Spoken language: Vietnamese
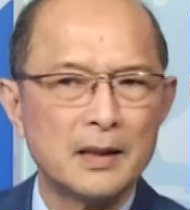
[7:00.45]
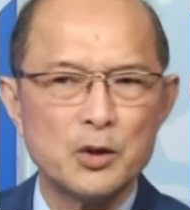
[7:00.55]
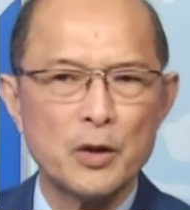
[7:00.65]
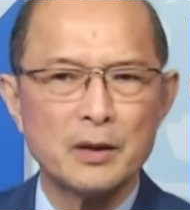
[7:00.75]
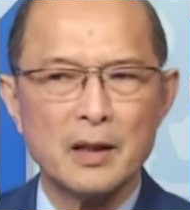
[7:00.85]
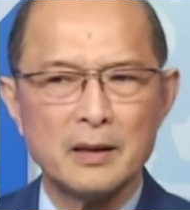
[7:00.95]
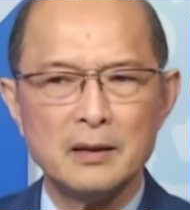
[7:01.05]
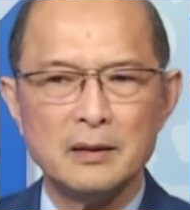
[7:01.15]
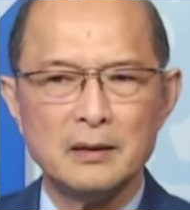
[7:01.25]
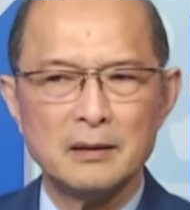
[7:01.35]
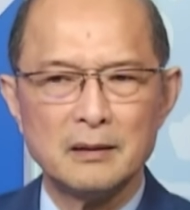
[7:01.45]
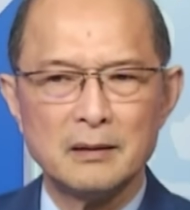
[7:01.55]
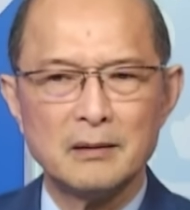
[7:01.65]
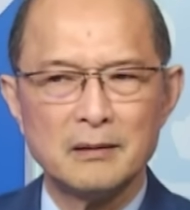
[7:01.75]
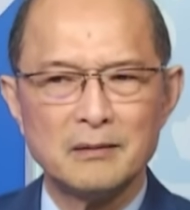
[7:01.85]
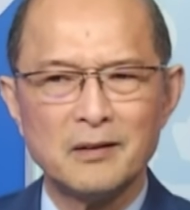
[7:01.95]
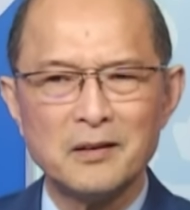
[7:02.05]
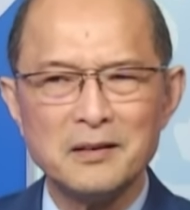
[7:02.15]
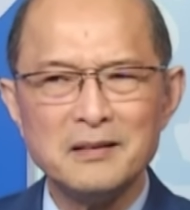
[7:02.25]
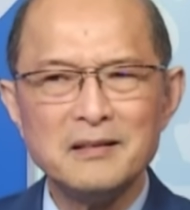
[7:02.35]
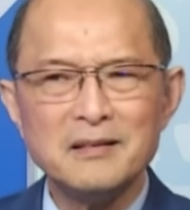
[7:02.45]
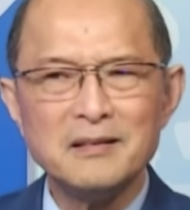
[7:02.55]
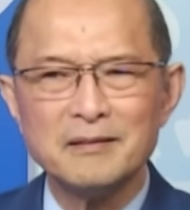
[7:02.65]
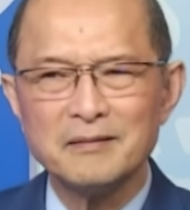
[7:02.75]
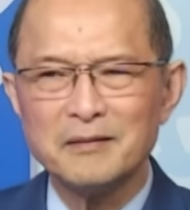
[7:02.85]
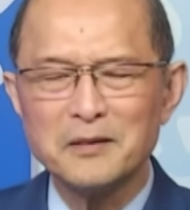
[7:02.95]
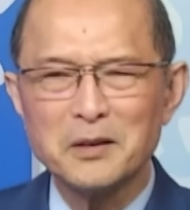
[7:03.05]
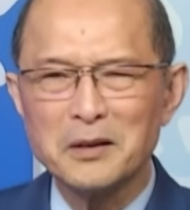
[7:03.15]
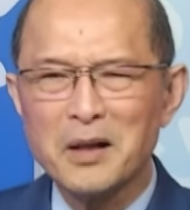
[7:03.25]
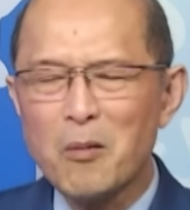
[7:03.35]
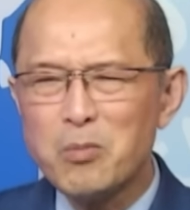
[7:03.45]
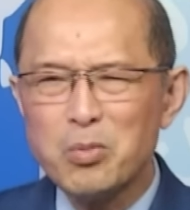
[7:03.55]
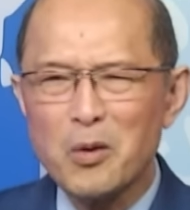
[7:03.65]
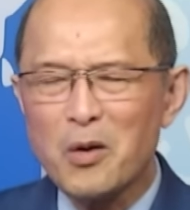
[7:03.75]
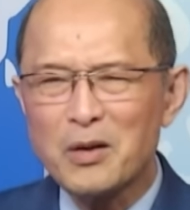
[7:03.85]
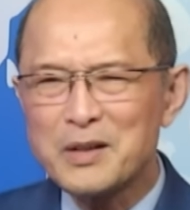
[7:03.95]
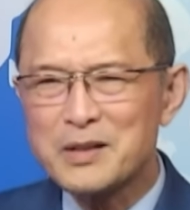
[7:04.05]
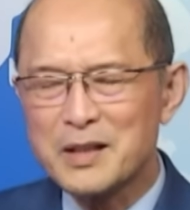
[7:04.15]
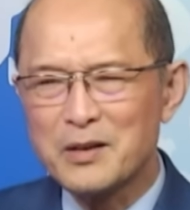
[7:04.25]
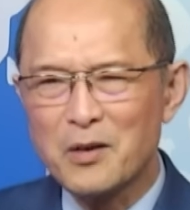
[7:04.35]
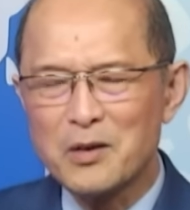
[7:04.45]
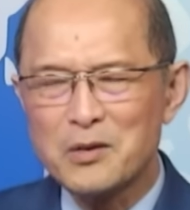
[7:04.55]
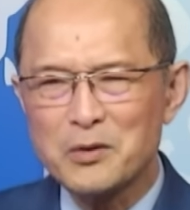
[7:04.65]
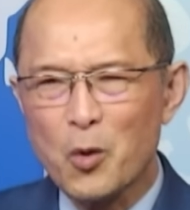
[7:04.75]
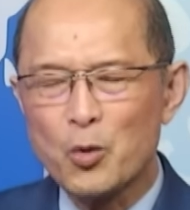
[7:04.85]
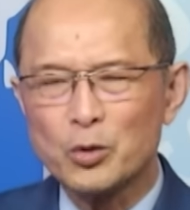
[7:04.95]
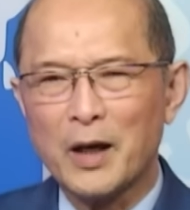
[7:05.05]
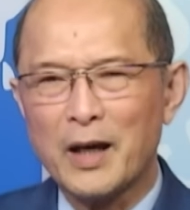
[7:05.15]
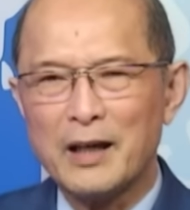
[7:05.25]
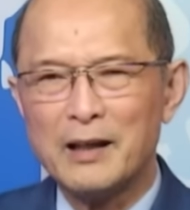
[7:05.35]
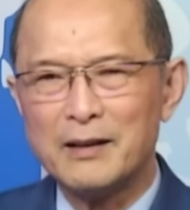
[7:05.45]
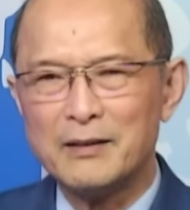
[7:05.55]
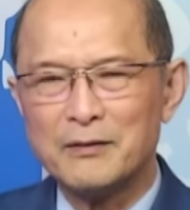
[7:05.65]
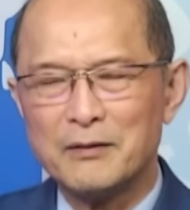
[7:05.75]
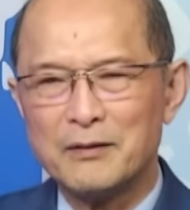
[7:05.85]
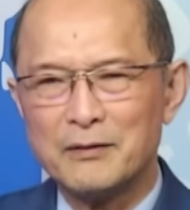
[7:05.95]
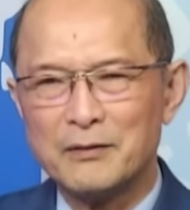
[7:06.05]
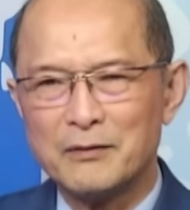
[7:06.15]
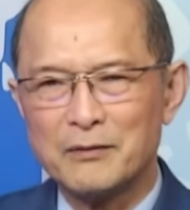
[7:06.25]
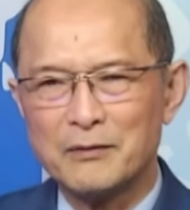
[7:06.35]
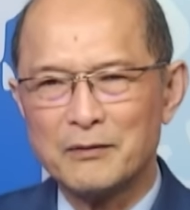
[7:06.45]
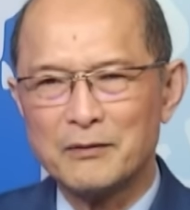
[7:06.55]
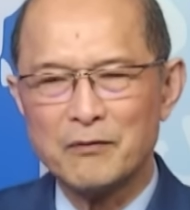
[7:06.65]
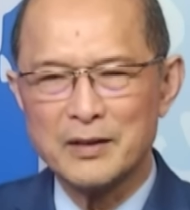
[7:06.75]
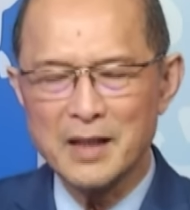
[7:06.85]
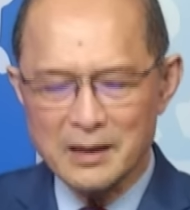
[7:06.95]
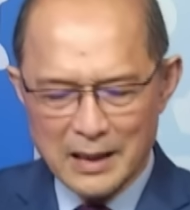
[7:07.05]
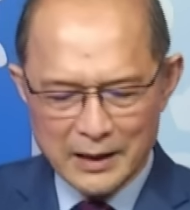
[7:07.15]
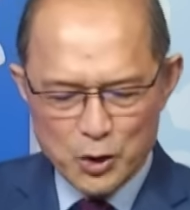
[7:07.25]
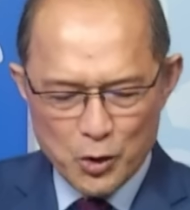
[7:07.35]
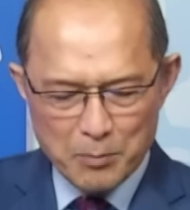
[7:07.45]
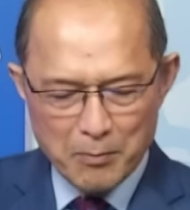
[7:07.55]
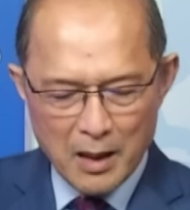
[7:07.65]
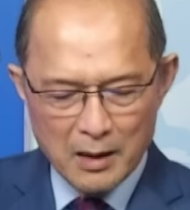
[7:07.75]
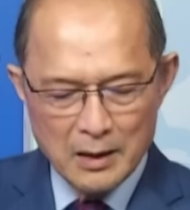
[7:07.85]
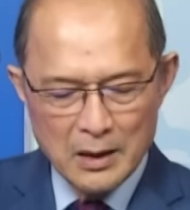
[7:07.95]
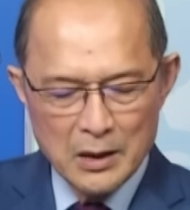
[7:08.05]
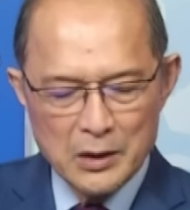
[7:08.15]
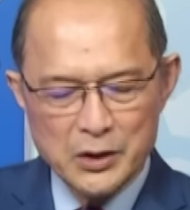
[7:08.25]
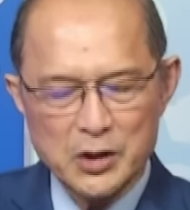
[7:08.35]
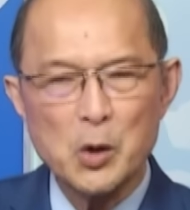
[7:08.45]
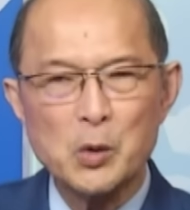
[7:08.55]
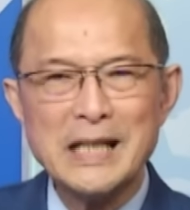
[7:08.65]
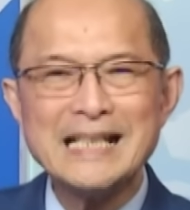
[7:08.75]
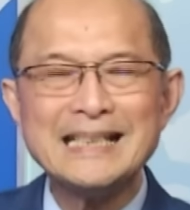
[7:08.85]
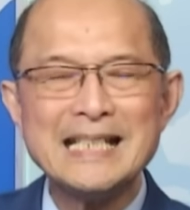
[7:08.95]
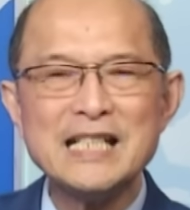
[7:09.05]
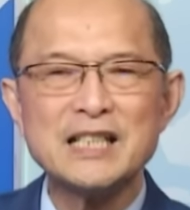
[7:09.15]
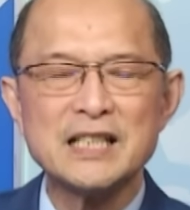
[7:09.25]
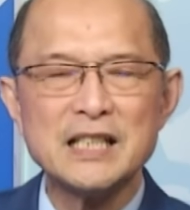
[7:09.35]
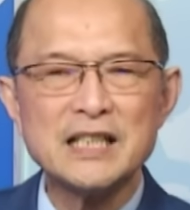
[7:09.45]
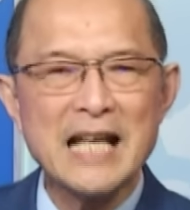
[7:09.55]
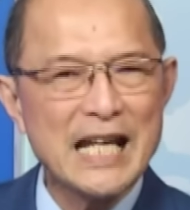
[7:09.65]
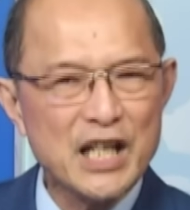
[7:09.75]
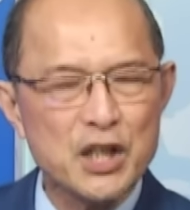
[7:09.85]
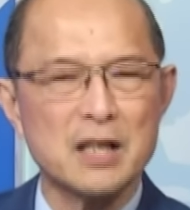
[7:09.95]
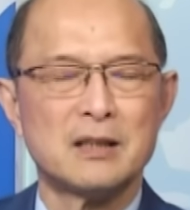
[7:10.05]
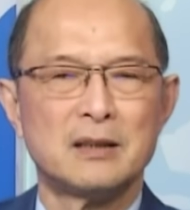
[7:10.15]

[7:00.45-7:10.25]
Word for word: cái chuyện này nói nó không có cái gì nó cụ thể và nhất là cái chuyện mà solicitation